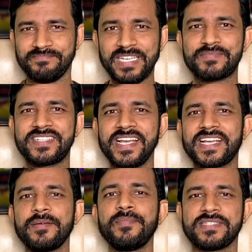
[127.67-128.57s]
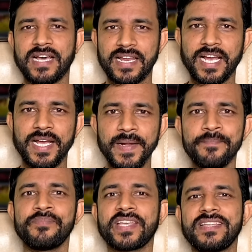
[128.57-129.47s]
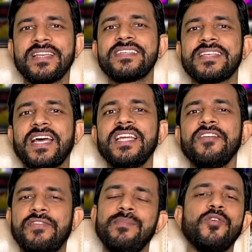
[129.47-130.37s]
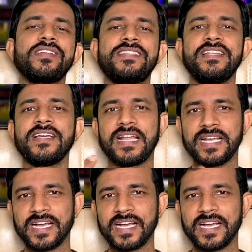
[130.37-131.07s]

मीम्स देख के भी मजा आ रहा है कितने सारे फिल्मों के सीन याद आ